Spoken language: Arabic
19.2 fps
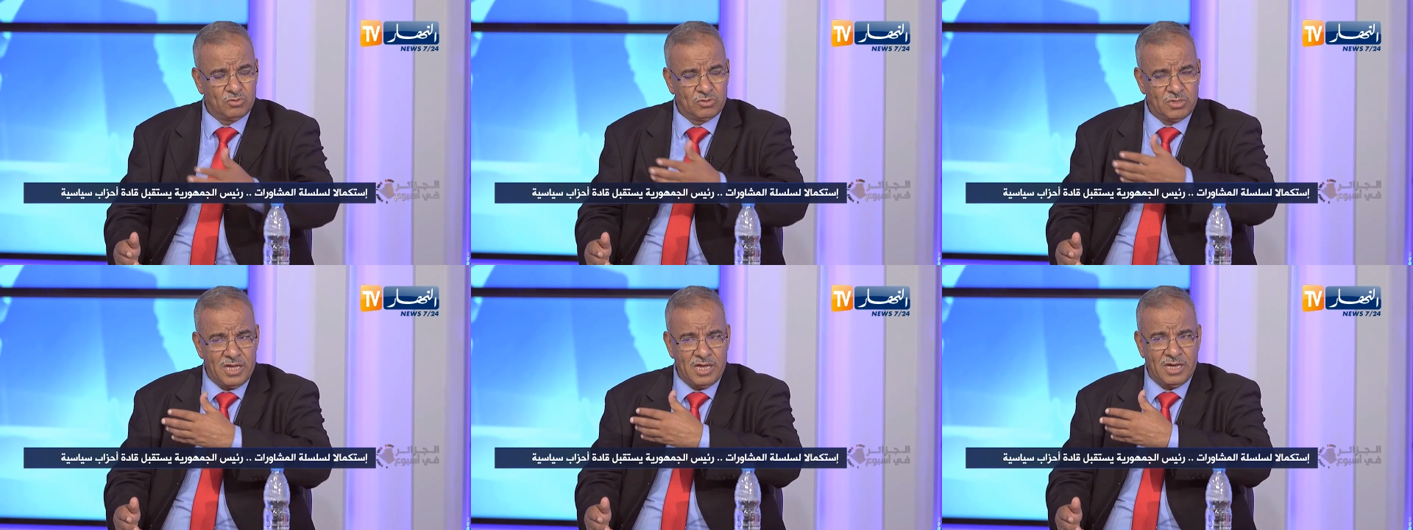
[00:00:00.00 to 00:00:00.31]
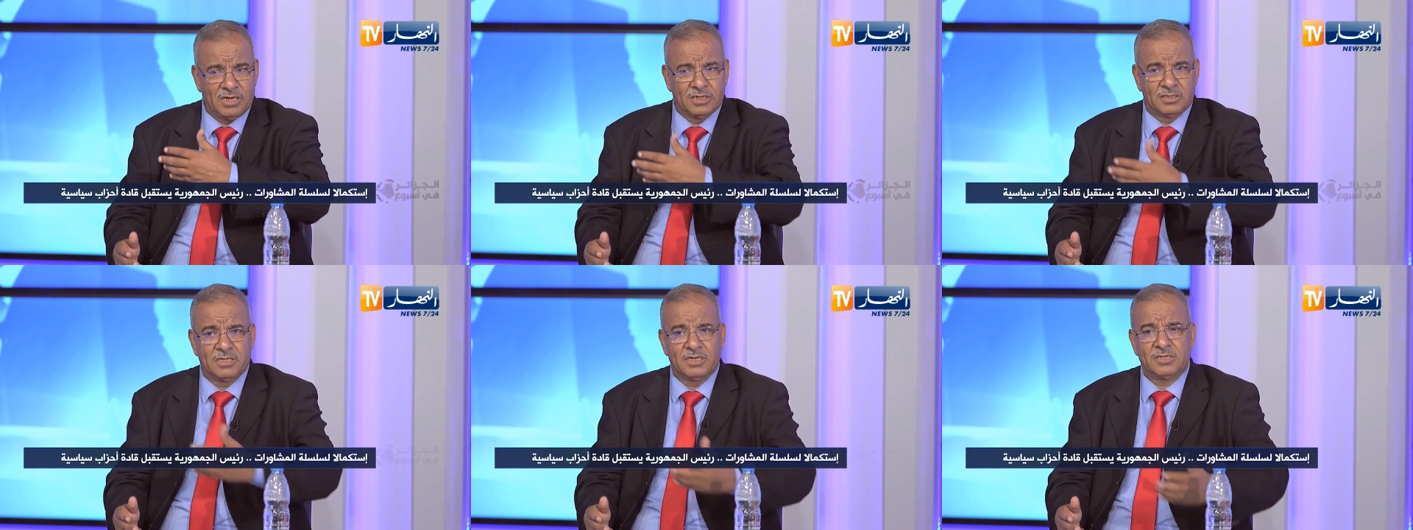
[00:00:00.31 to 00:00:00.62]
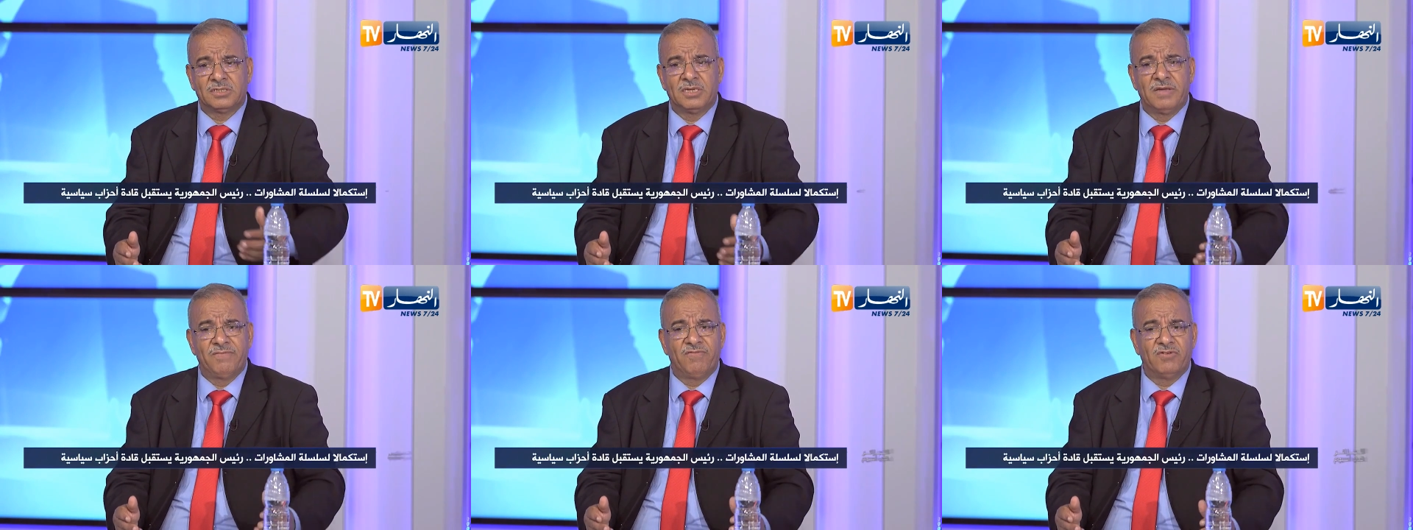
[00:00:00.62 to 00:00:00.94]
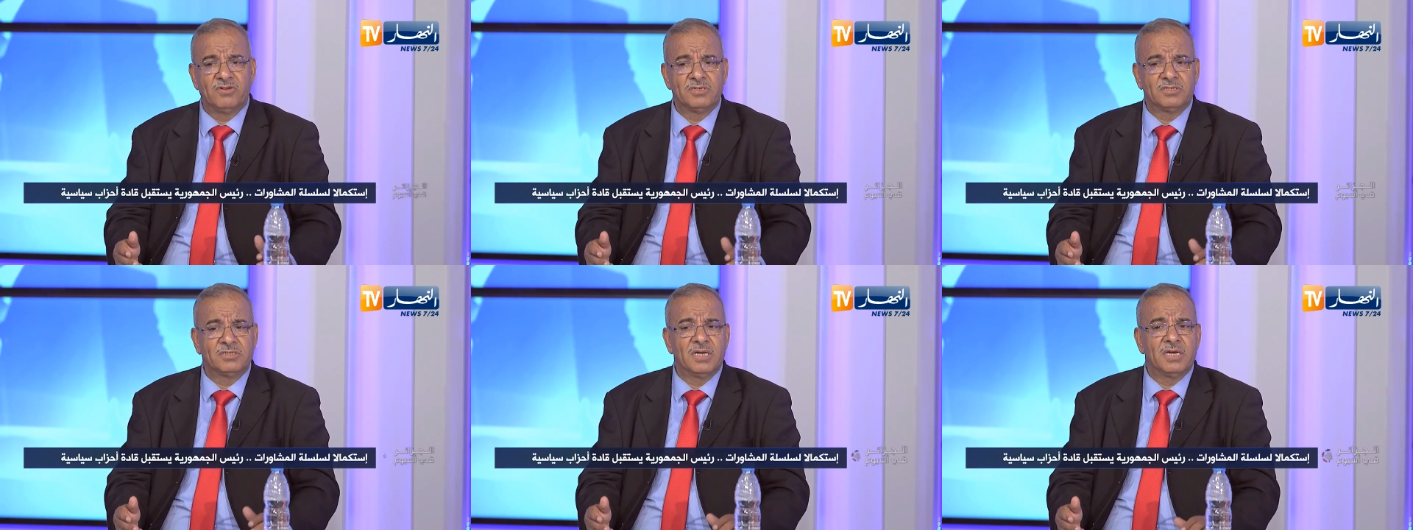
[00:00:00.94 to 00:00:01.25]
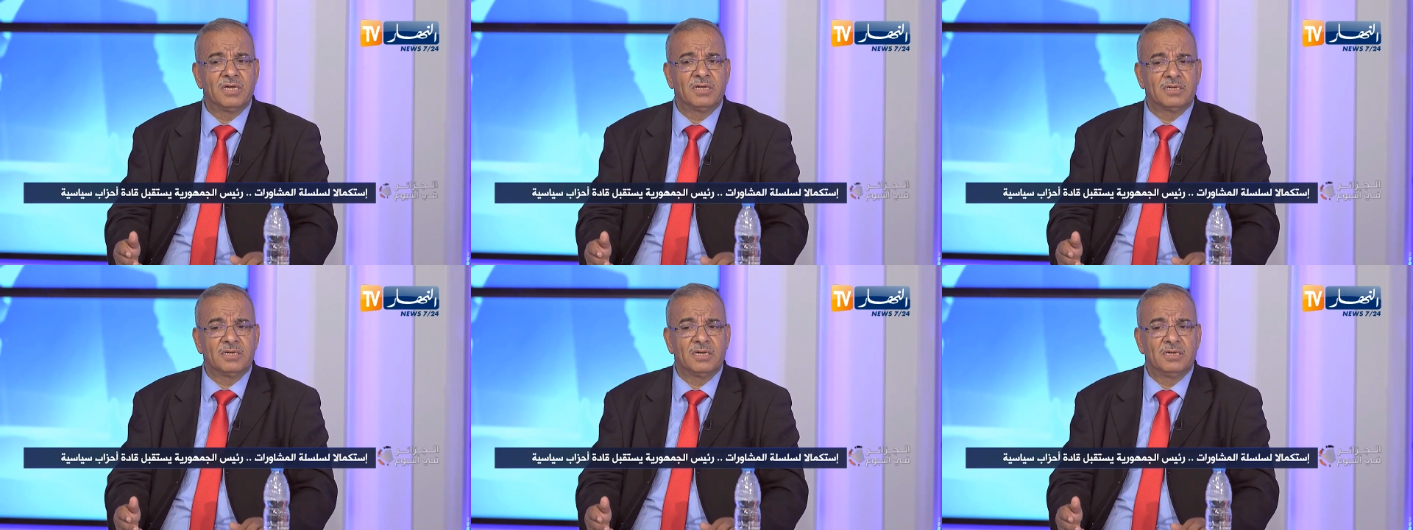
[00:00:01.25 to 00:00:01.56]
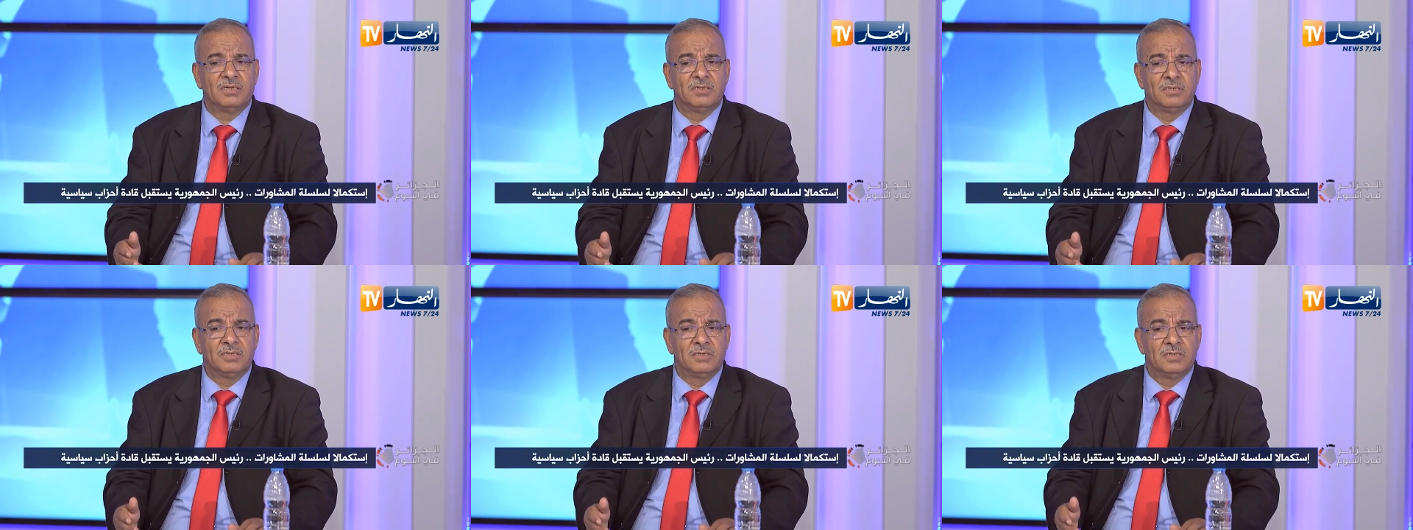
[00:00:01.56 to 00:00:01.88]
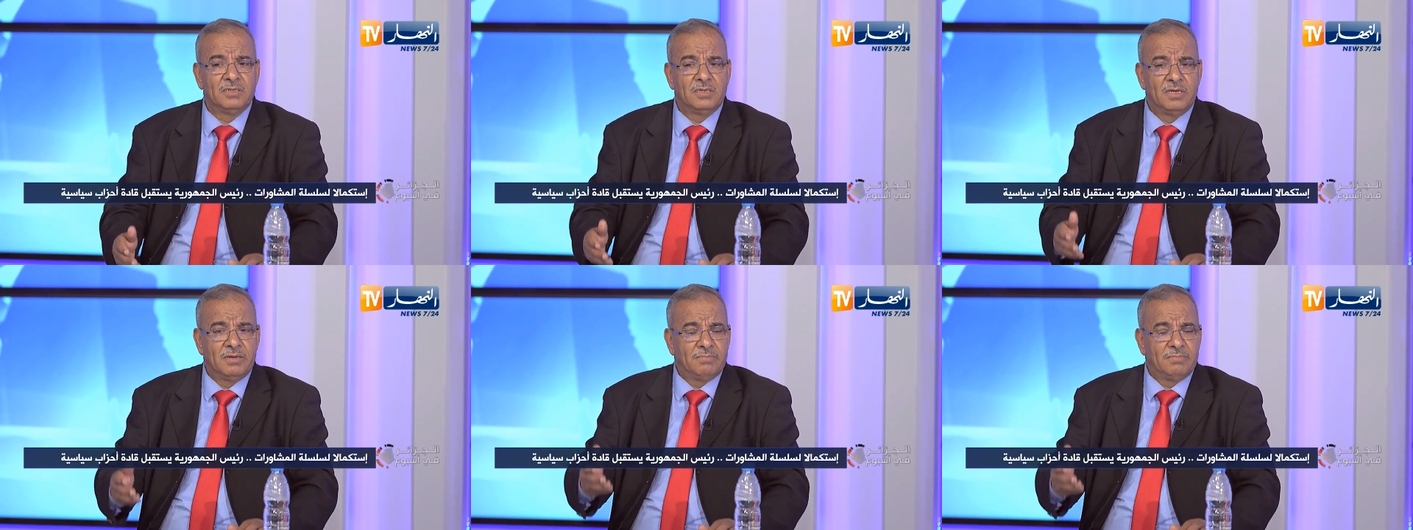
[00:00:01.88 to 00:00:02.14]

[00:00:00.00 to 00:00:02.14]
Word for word: اخر تقسيم في الجزائر كان من